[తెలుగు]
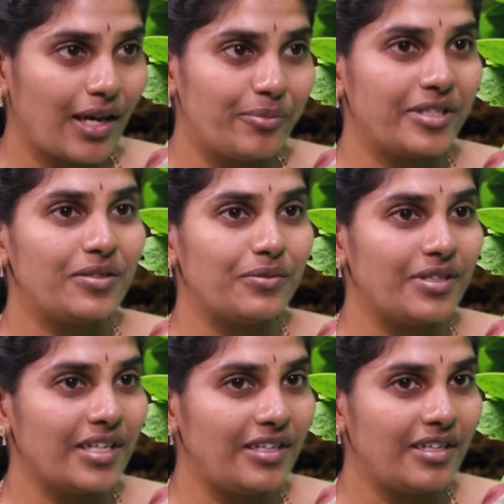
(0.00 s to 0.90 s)
హైబ్రిడ్స్
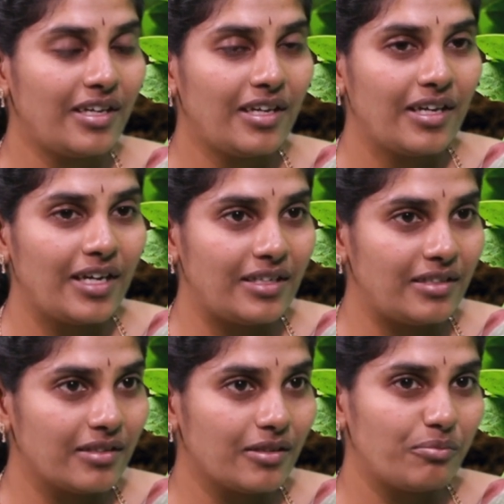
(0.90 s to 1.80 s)
ఉంటాయి
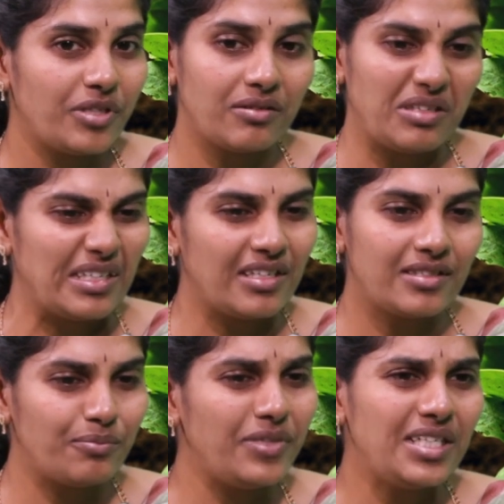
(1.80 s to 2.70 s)
అండ్ uh, మీరు ఇన్
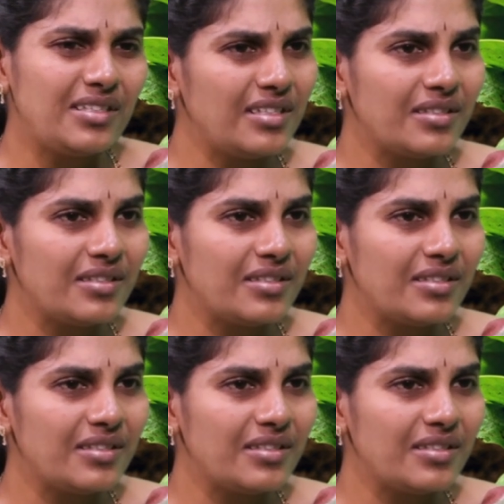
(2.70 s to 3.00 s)
కేస్ మీట్